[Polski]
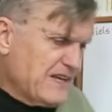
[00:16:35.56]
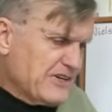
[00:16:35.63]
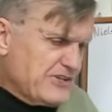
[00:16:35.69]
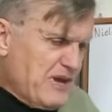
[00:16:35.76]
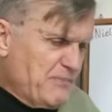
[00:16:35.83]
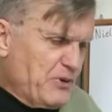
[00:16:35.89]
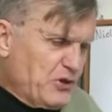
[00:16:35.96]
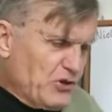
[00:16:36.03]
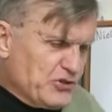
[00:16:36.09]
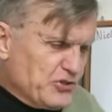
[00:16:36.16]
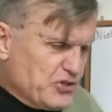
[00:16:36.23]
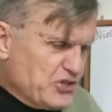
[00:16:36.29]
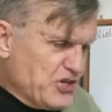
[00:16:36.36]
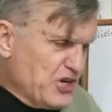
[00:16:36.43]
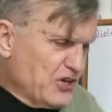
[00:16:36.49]
Żeby
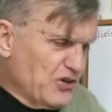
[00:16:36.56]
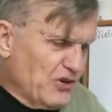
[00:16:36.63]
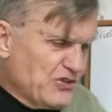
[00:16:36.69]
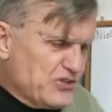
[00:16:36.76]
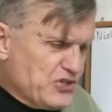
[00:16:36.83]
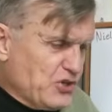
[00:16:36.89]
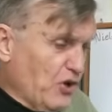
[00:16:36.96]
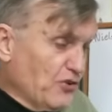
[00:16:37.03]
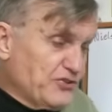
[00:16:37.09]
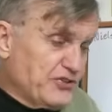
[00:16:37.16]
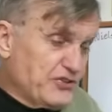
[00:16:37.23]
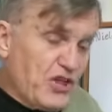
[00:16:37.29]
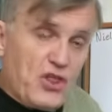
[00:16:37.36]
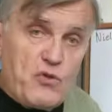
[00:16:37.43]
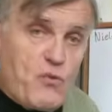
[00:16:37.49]
rozstrzygnąć,
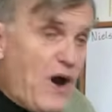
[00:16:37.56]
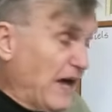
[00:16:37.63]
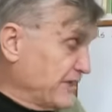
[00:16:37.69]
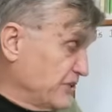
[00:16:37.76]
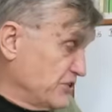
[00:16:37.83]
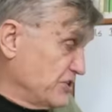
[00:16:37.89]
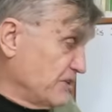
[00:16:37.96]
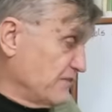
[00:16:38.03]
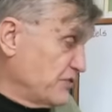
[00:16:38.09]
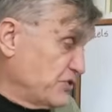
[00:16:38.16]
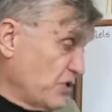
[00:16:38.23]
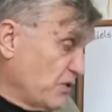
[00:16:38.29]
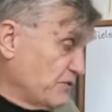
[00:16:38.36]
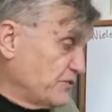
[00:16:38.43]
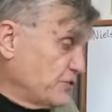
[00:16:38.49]
skąd ten ład się
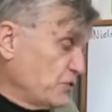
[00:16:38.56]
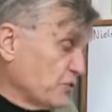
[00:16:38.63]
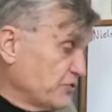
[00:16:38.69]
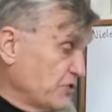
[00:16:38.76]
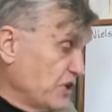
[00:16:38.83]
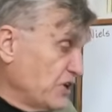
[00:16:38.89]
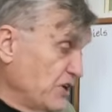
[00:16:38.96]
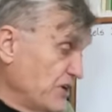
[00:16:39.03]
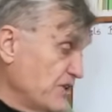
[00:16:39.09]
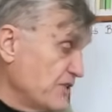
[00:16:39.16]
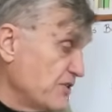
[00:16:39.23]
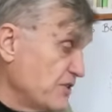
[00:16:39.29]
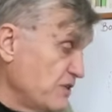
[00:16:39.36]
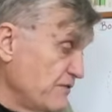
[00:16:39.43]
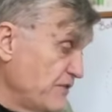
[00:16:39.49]
wziął wśród tych
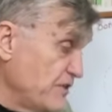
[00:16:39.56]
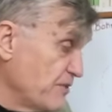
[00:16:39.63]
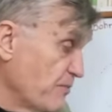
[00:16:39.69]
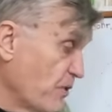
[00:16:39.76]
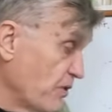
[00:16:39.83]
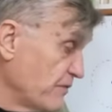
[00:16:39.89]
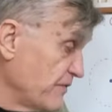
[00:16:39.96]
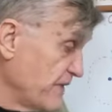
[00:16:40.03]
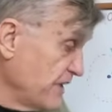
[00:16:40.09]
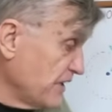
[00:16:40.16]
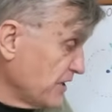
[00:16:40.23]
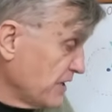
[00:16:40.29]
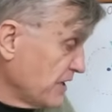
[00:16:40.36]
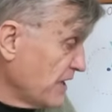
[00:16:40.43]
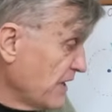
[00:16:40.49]
linii
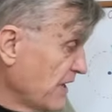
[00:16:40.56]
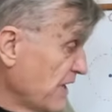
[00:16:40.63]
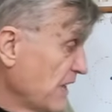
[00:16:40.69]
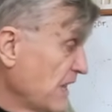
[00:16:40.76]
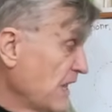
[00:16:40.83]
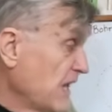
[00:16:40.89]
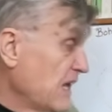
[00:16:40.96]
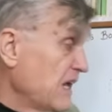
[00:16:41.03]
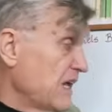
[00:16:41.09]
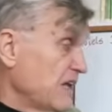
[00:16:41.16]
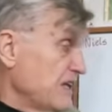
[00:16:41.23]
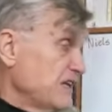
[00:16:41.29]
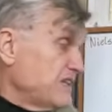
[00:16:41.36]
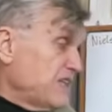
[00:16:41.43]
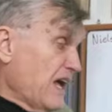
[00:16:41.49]
widmowych.
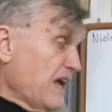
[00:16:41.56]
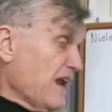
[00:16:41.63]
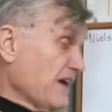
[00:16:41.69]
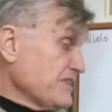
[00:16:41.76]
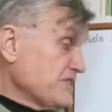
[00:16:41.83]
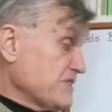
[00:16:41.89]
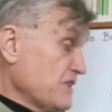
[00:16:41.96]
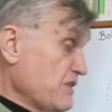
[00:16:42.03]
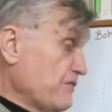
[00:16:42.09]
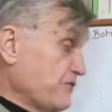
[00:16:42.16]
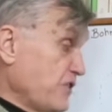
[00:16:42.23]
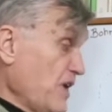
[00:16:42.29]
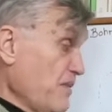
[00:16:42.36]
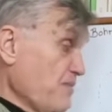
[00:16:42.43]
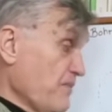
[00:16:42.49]
I teraz, i w
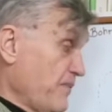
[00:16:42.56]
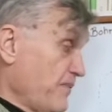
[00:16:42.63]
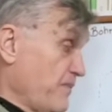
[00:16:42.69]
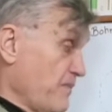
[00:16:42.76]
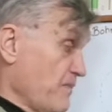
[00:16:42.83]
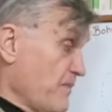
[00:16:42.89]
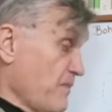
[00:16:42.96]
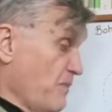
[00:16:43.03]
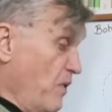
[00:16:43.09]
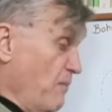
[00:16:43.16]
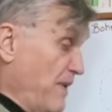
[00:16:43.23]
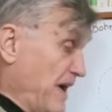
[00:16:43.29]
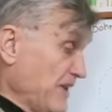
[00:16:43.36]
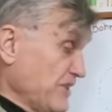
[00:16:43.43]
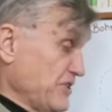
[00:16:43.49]
tym
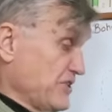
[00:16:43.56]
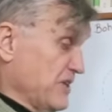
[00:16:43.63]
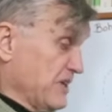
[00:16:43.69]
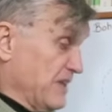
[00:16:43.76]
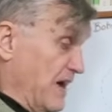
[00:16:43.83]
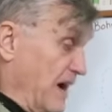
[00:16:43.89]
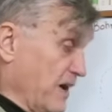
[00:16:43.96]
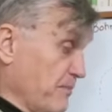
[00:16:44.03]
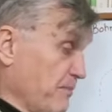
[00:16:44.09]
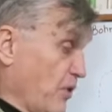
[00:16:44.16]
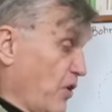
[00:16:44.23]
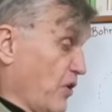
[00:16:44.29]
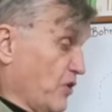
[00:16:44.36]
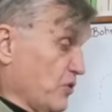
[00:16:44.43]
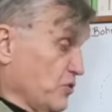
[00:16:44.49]
momencie, tak,
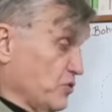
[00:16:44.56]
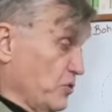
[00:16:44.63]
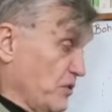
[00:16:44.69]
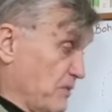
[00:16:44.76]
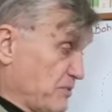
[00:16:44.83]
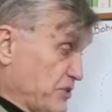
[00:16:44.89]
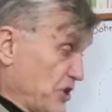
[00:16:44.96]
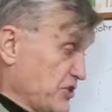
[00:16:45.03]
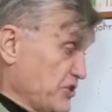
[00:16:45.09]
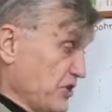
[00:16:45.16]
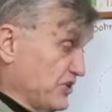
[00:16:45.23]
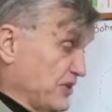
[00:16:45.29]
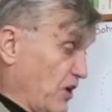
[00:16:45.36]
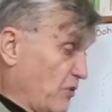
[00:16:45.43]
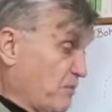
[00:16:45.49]
Bohr, który
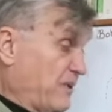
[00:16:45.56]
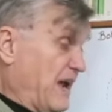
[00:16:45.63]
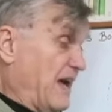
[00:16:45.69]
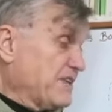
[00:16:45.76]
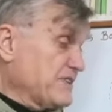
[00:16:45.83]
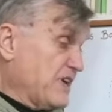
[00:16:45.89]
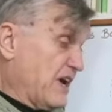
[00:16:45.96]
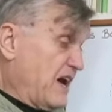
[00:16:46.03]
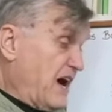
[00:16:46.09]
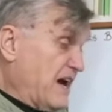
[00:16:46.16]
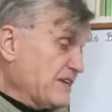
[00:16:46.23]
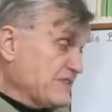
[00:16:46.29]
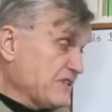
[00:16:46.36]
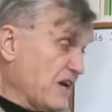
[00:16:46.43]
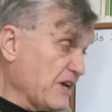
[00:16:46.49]
przeczytał pracę
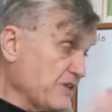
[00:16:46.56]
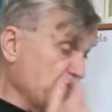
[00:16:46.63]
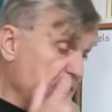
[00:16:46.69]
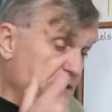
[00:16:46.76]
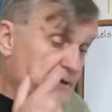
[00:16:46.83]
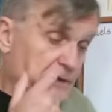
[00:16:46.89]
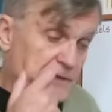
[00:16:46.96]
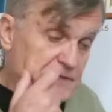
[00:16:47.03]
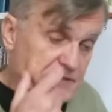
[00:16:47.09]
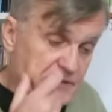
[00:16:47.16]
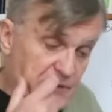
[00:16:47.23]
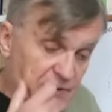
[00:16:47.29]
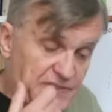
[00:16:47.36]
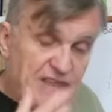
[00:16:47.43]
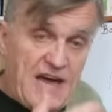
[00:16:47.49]
Hassa i
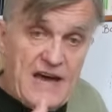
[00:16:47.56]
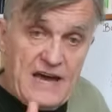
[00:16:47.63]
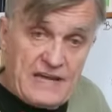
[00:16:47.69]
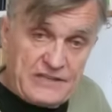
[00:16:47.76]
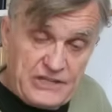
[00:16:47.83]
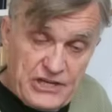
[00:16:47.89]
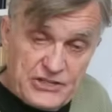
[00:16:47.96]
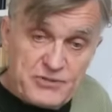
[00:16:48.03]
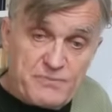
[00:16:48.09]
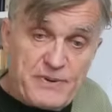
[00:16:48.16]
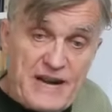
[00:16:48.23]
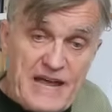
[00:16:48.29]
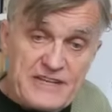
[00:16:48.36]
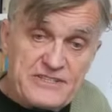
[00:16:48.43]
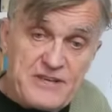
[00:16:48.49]
Nicholsona, a też
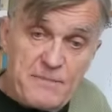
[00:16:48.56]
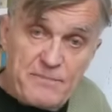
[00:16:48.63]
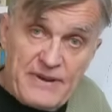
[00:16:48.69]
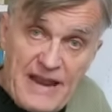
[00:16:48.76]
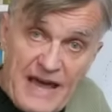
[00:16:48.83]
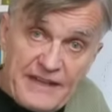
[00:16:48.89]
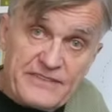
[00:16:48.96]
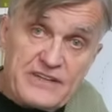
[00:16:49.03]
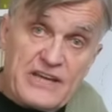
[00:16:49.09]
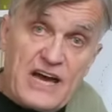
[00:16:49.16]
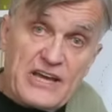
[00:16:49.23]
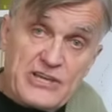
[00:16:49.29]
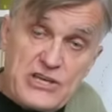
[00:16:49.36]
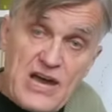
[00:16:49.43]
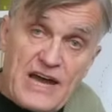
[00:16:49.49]
pracę
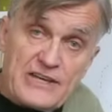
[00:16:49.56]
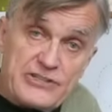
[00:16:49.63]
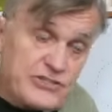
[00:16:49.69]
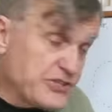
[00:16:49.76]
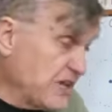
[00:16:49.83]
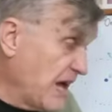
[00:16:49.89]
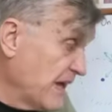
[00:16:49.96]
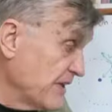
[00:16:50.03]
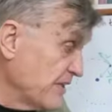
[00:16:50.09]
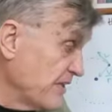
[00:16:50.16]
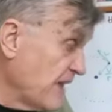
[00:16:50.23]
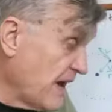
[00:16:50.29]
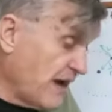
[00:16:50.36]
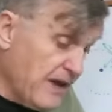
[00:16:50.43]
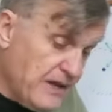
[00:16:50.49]
Plancka i
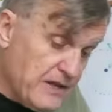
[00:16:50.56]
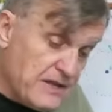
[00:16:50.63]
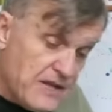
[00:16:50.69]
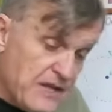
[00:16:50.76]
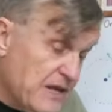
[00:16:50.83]
Einsteina,